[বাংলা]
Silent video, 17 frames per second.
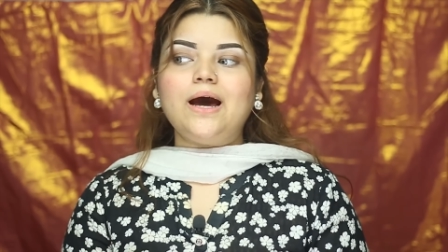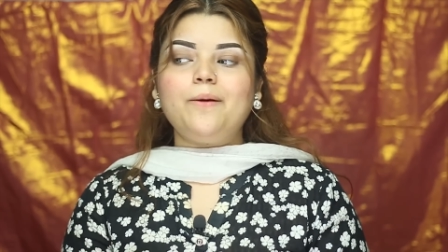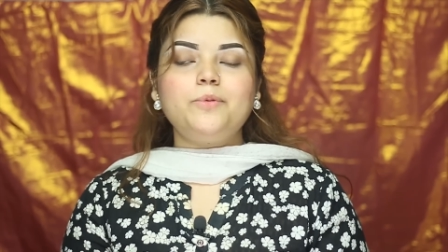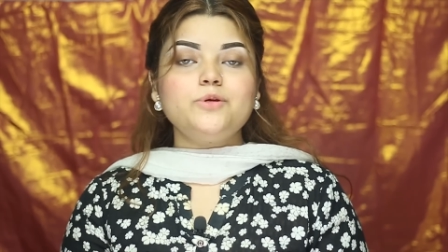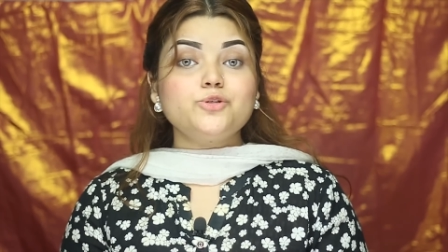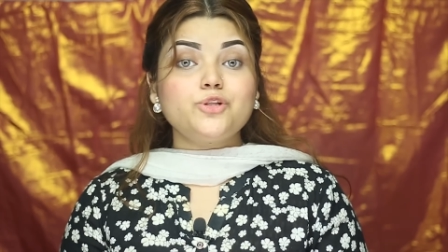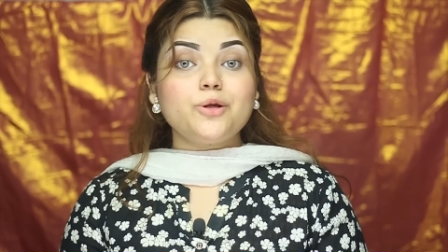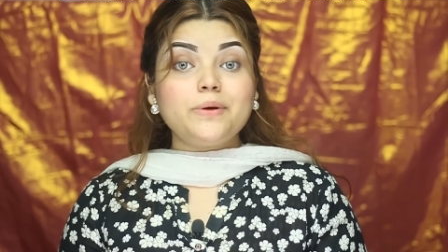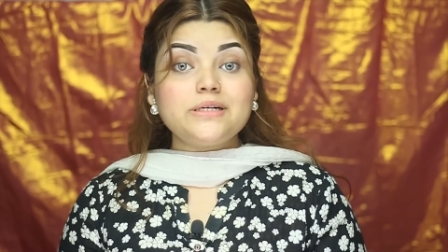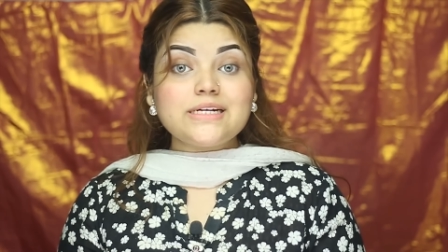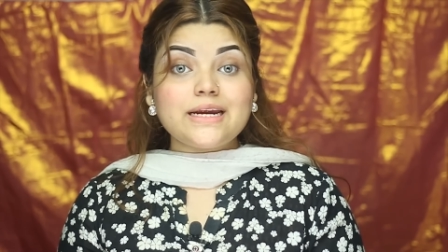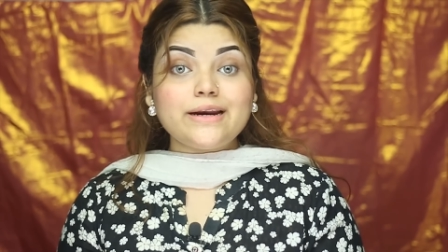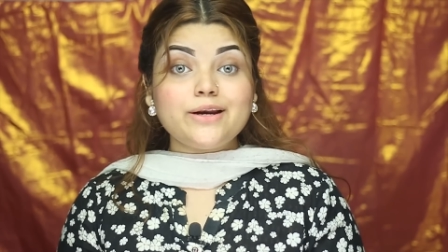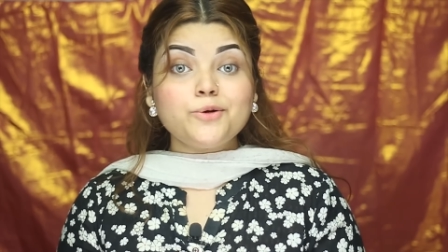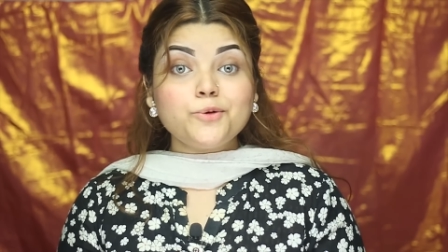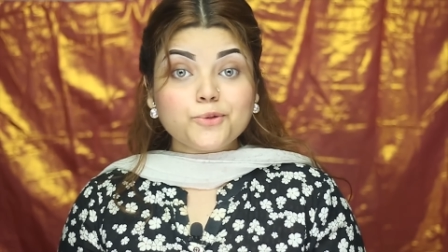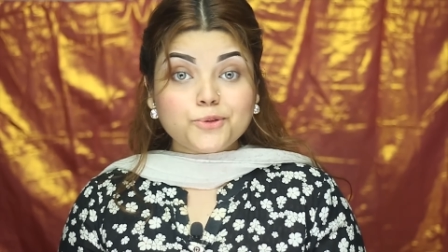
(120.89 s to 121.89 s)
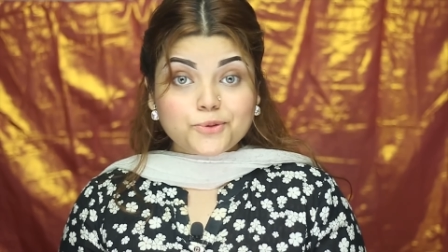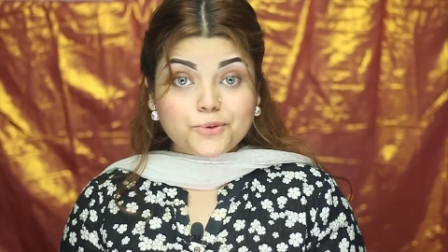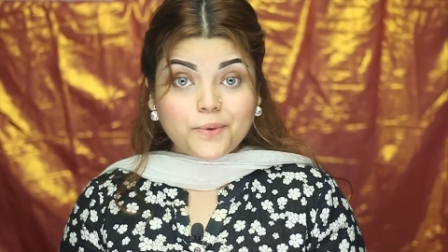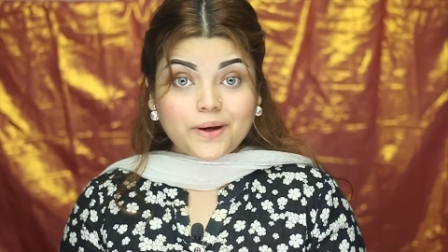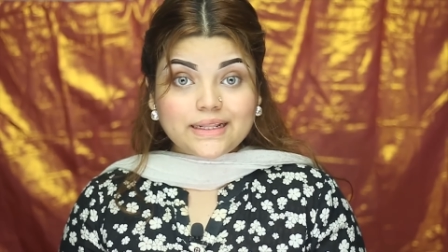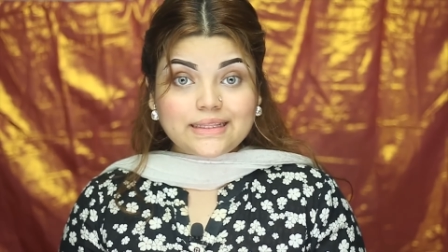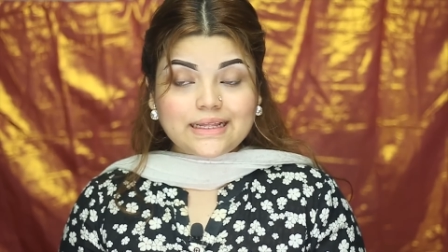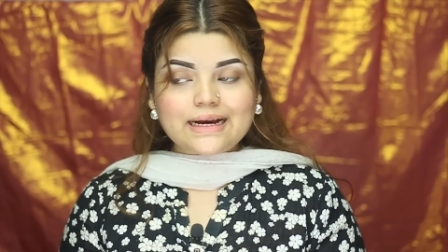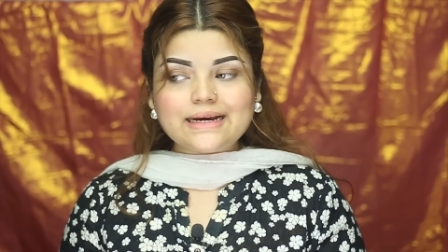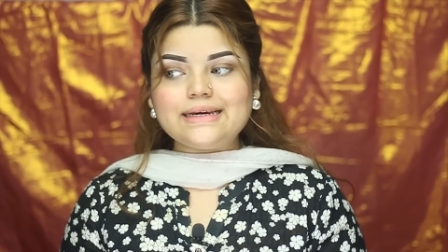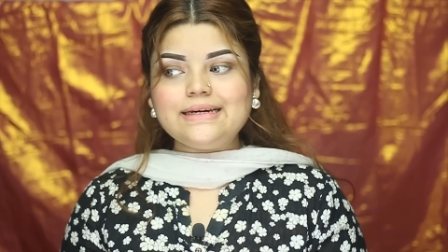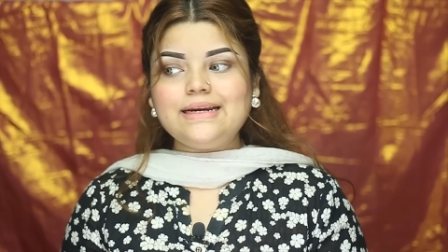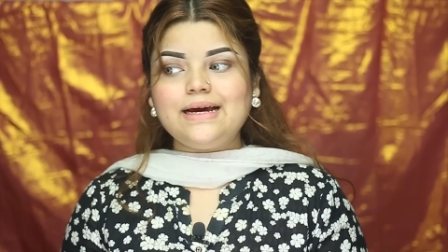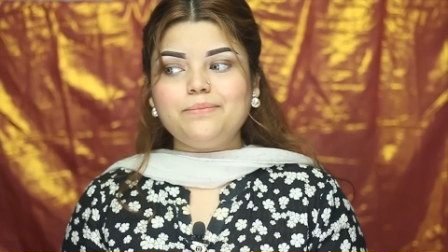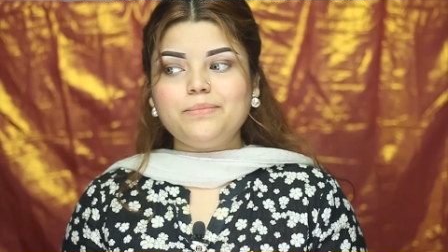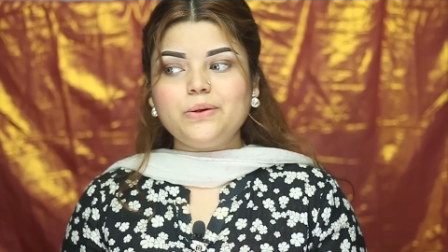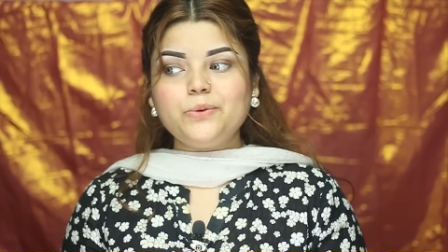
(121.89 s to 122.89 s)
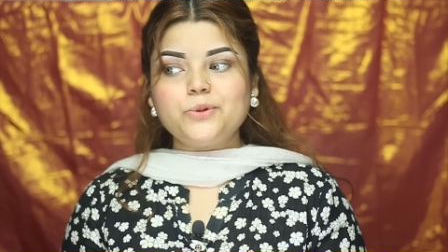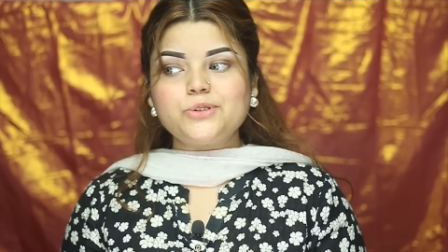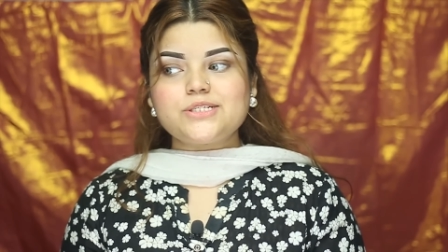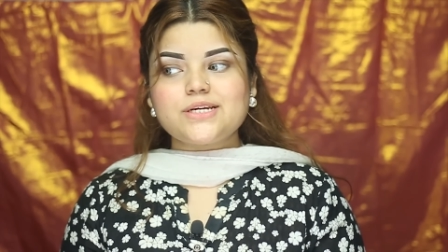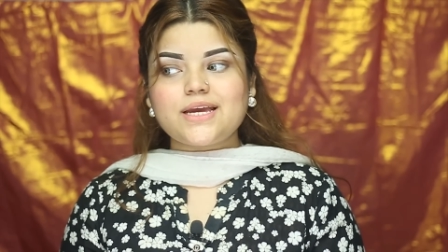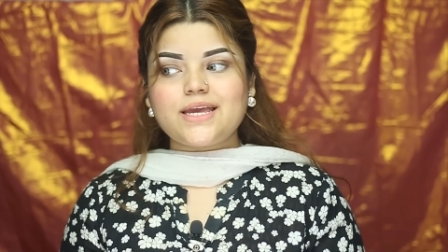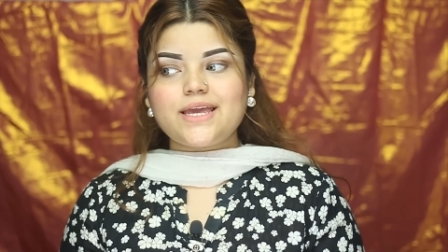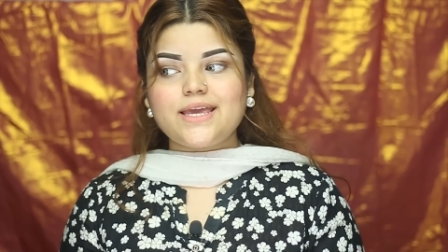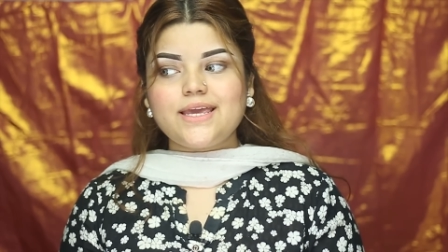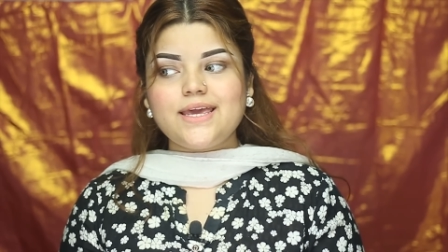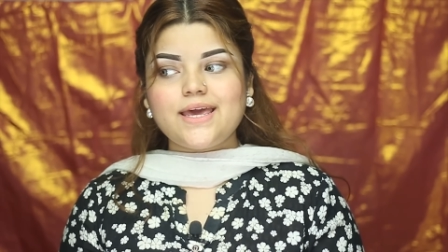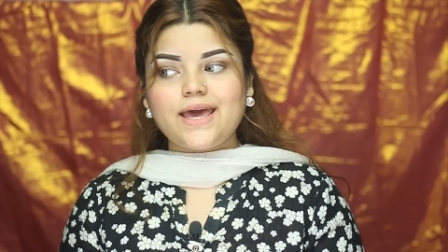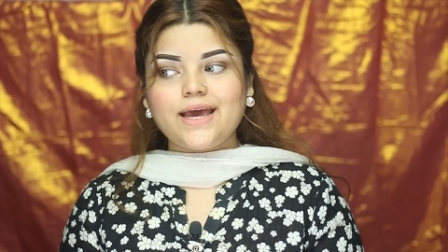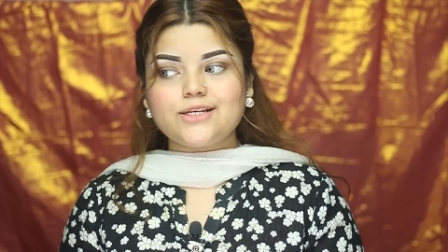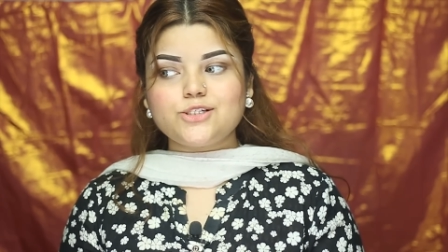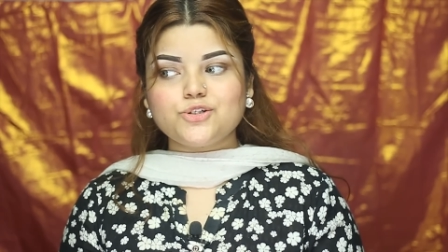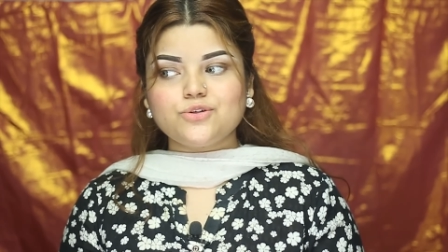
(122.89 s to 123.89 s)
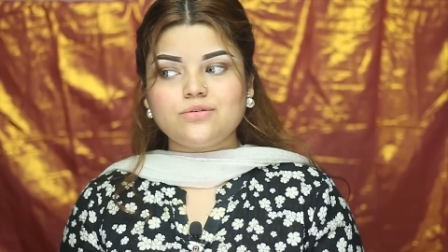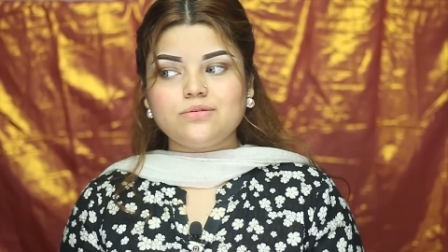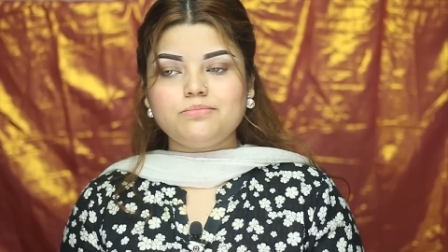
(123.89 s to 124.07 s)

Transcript: আপনি যদি আমার চ্যানেলে নতুন হয়ে থাকেন আমি হচ্ছে কি একজন